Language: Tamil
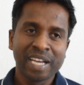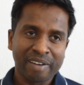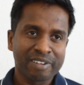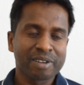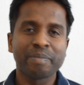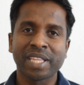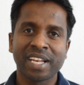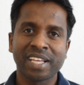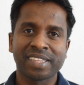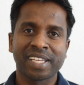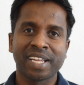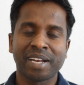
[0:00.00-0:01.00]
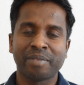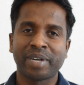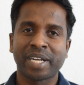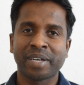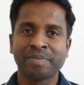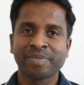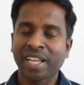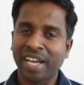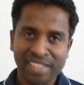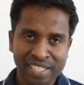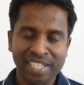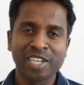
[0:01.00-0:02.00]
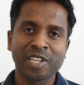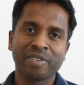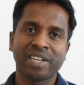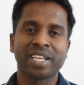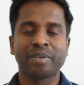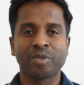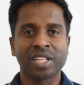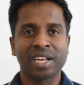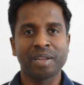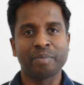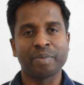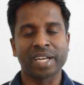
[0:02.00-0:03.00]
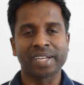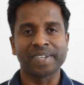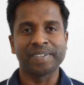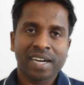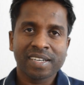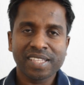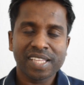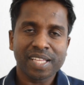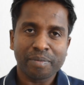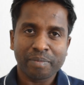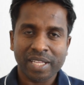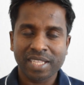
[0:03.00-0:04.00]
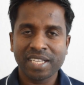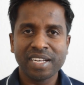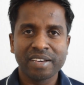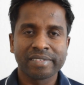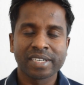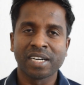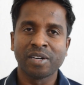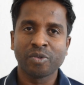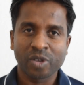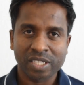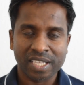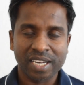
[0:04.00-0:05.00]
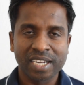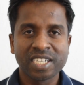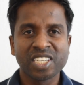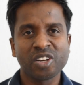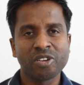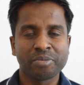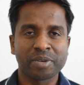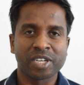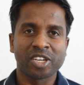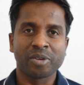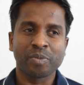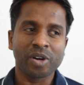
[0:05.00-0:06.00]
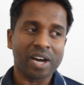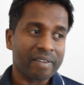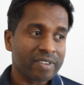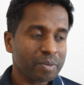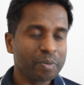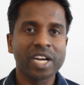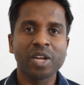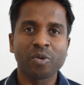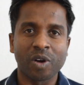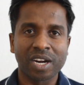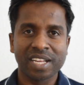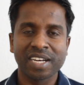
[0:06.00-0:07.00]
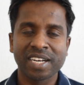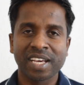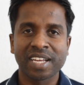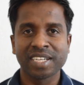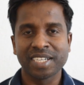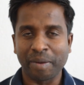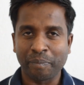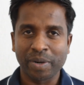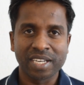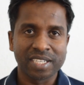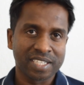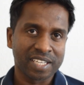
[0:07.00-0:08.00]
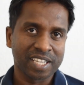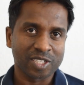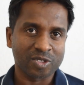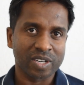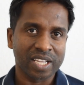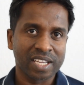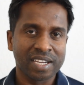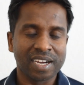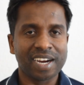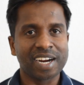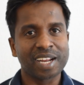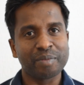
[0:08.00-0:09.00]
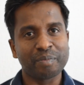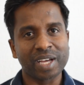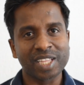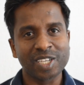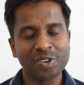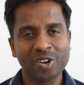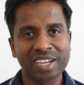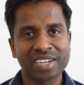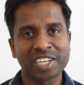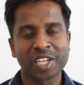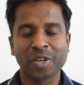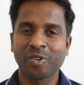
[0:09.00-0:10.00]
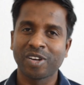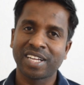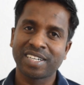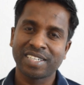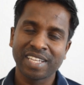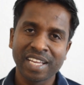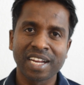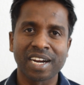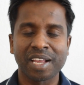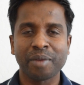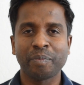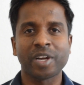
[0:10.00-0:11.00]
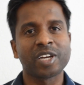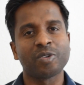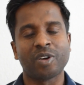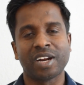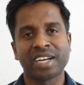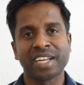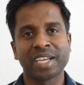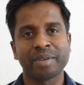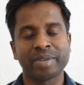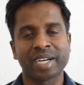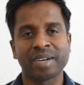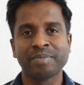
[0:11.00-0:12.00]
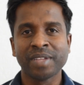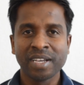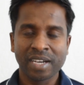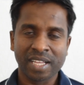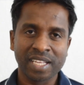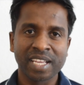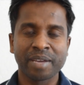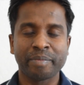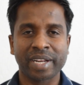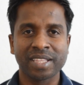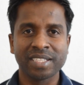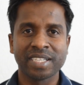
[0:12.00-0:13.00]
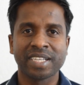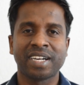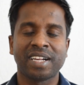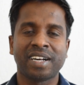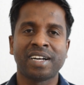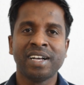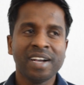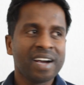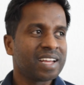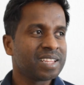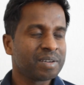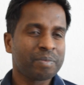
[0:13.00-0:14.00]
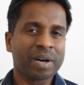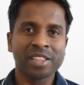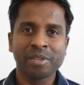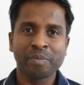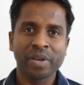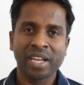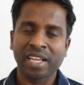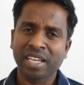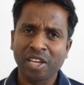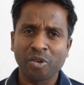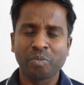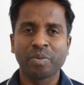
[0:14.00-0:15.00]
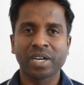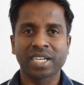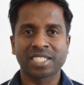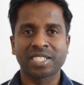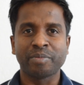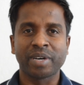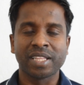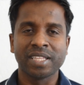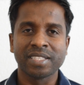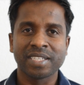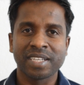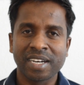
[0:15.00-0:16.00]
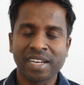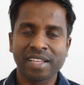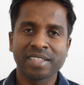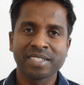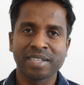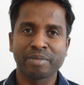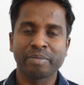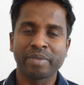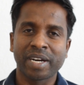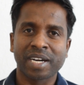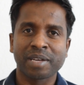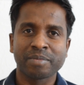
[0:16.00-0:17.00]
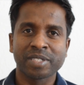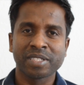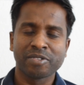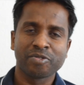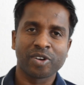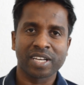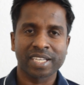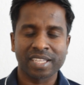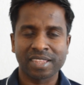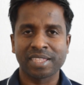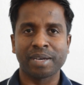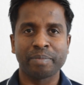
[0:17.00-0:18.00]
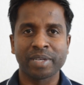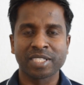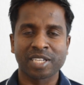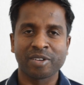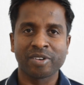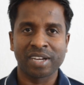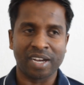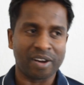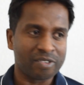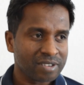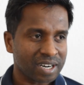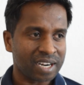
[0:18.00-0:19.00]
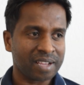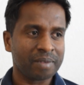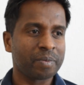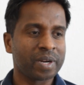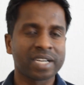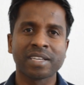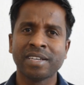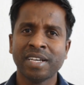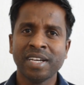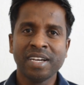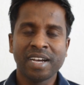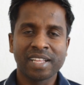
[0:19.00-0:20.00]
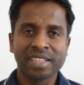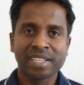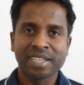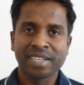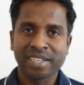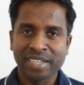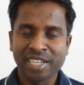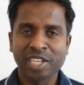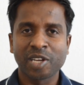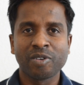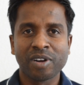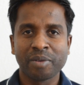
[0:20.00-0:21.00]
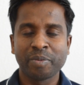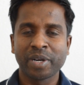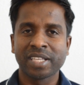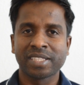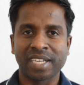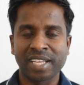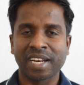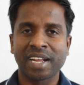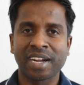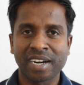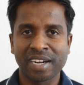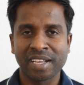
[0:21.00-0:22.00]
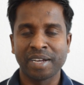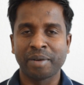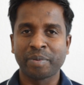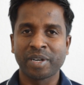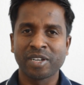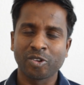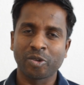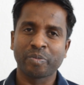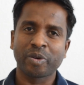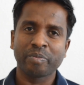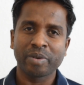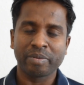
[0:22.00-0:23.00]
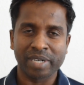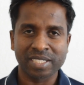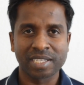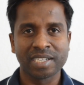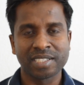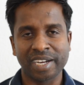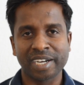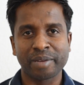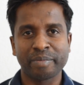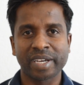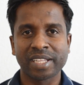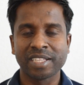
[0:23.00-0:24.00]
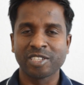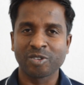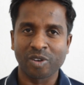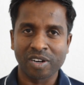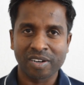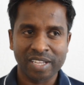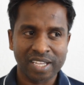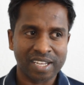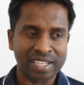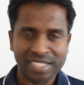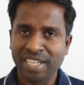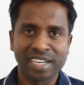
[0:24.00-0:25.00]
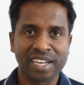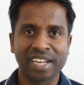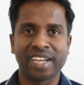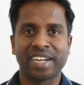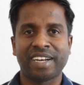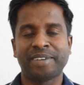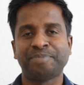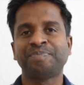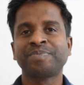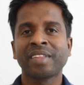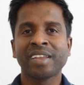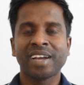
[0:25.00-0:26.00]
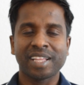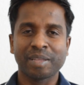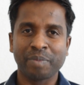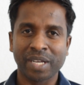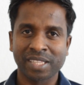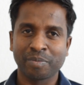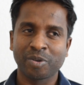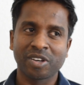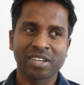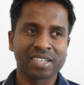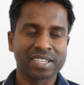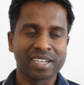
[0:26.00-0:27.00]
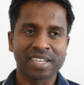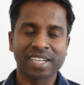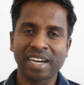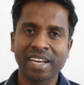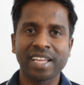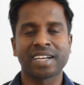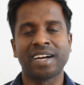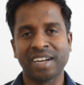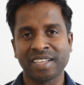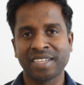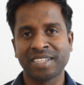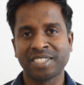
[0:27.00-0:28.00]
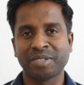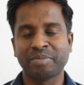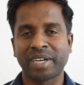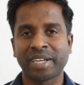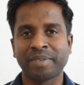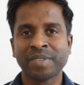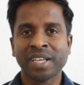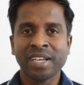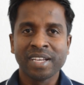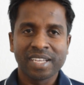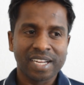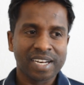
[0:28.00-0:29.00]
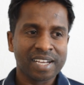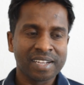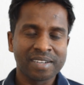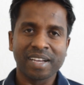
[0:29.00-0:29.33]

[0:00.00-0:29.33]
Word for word: அவருக்கு பதிலே தெரியலை மேடம் அந்த இன்டர்வியூ நீங்கள் முதல்ல பாருங்கள் அடுத்ததாக மதன் அவர்கள் ஒருத்தரை இன்டர்வியூ பண்ணப்போ அவர் போயிட்டு வளர்னாரு அப்படின்னு நீங்கள் சொன்னீங்க ஆனால் மதனோட இன்டர்வியூவில் நீங்களே போயிட்டு வளர்னீங்க மேடம் அதை நீங்கள் மறந்துட்டீங்களா அதை பார்த்தப்ப எனக்கே ரொம்ப கஷ்டமாக இருந்துச்சு என்னடா அது நம்ம மேடம் வந்து இவ்வளோ கெத்தாக பேச பேசுகிறவங்க அவங்களே போயிட்டு அந்த இன்டர்வியூவில் போயிட்டு திணறாங்களே அப்படின்னு ரொம்ப ரொம்ப மனசுக்கு சங்கடமாக இருந்துச்சு உங்களுடைய ரசிகன் இல்லையாண்ணா அதை பார்த்தப்போ க கண்ணே கலங்கிருச்சு மேடம் ஏன்னா